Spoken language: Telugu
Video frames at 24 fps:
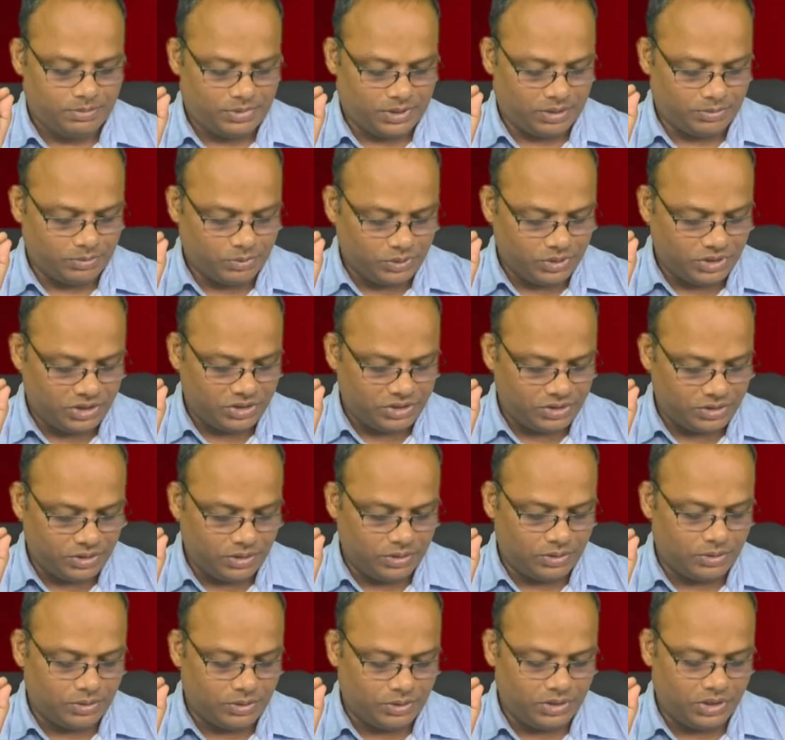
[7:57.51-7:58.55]
ప్రభు
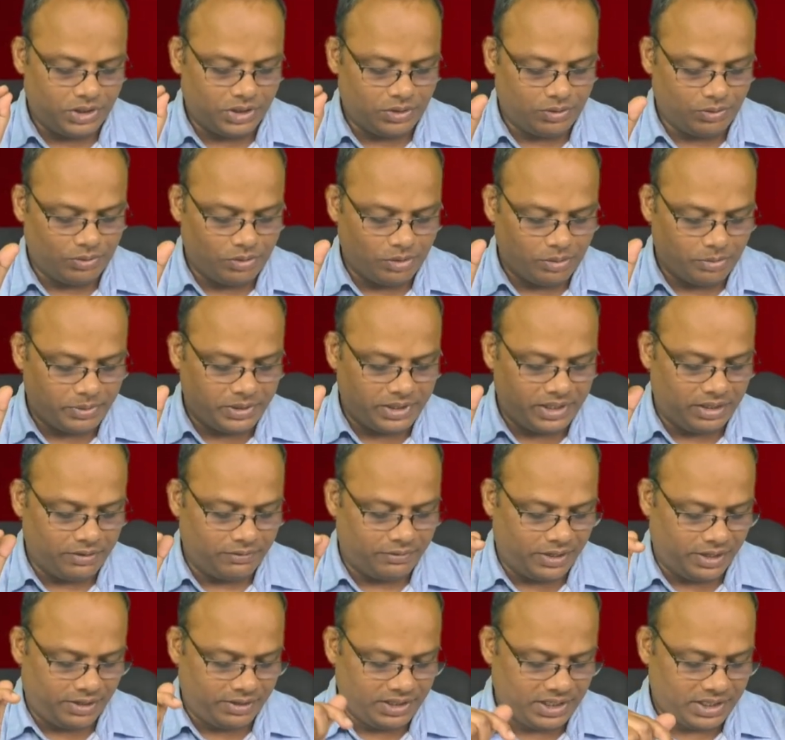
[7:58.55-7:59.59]
దృష్టిలో ఎన్నుకోబడిన
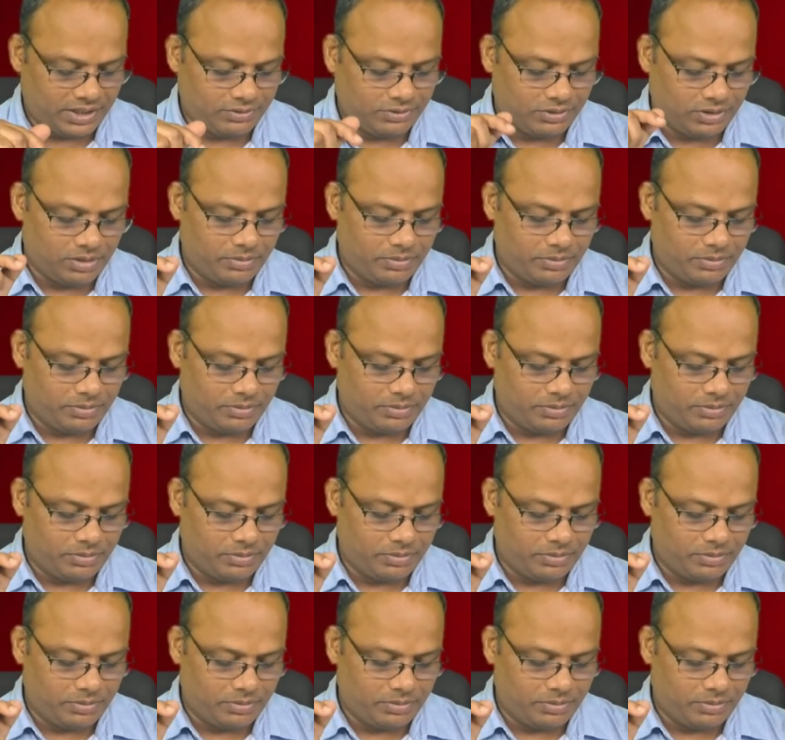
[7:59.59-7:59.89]
వారు ఇక్కడ